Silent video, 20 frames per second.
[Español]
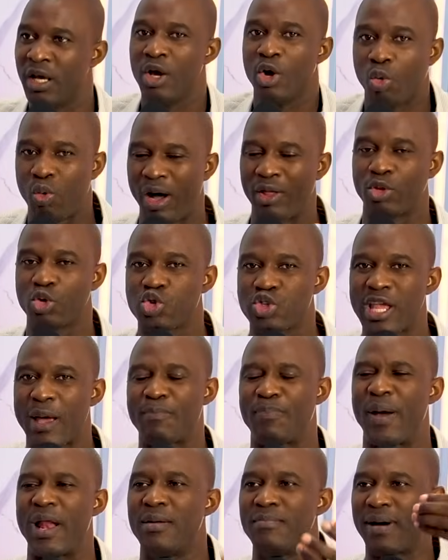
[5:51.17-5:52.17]
Cuando usted
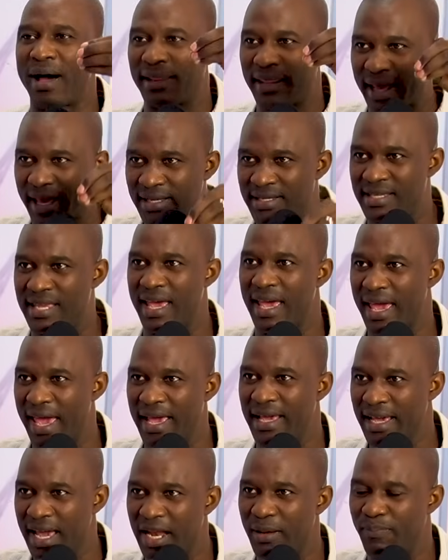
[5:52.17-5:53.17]
permanece
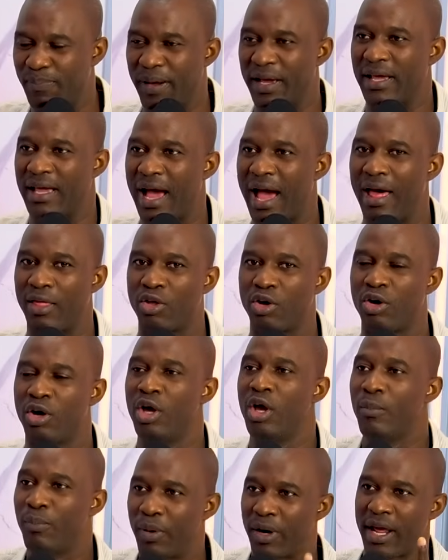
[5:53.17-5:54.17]
en el pecado,
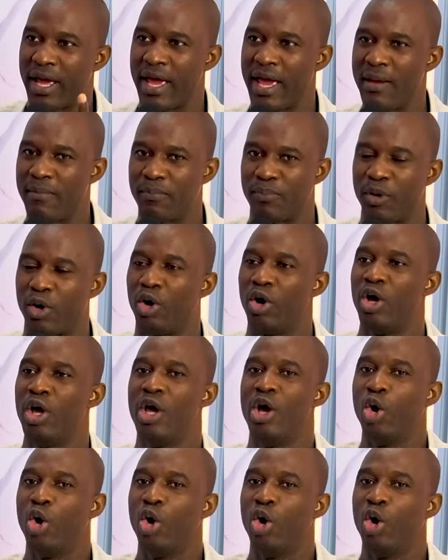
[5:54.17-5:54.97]
por ejemplo,